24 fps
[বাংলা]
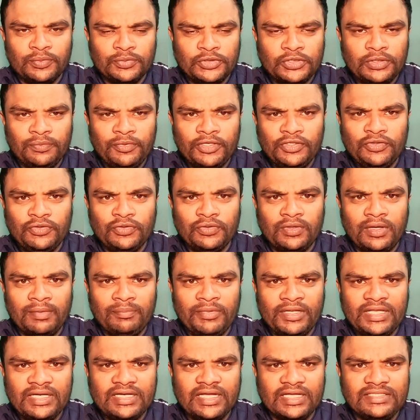সব সময় তো
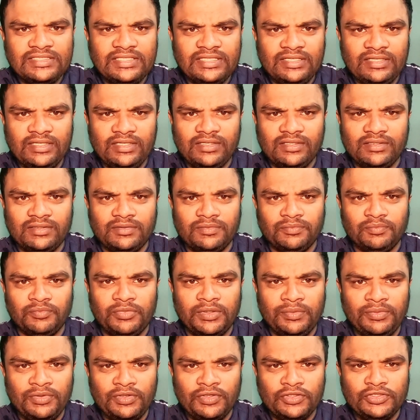আপনাদের কাছে
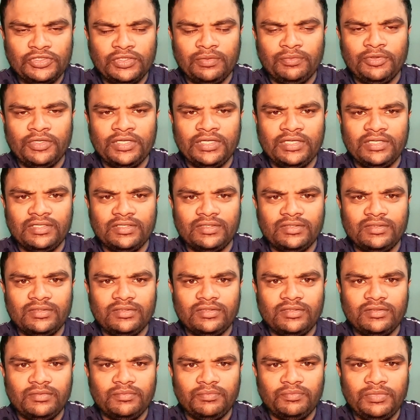বিভিন্ন সময়
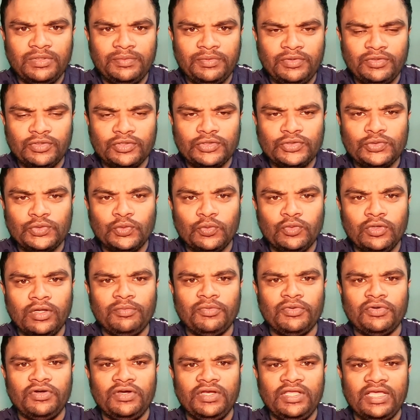বিভিন্ন
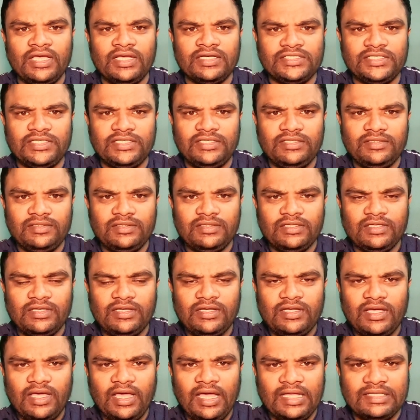সুখবর নিয়ে আসি
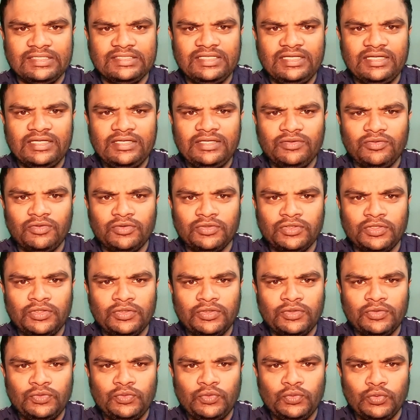আজকে
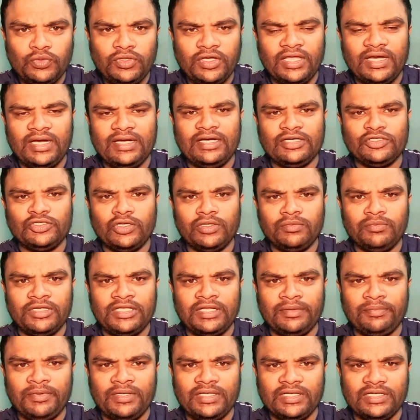অত্যন্ত দুঃখের একটা সংবাদ
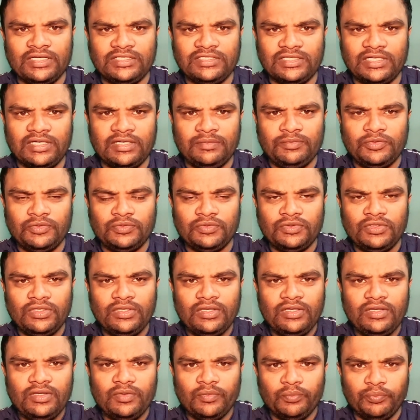আপনাদেরকে জানাবো
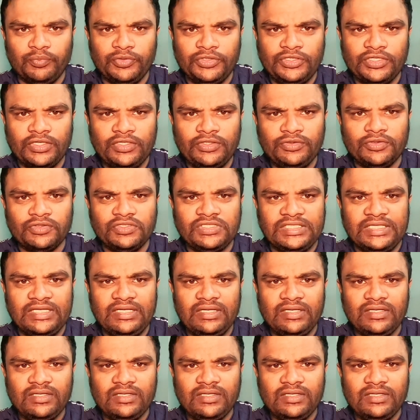বিষয়টি হচ্ছে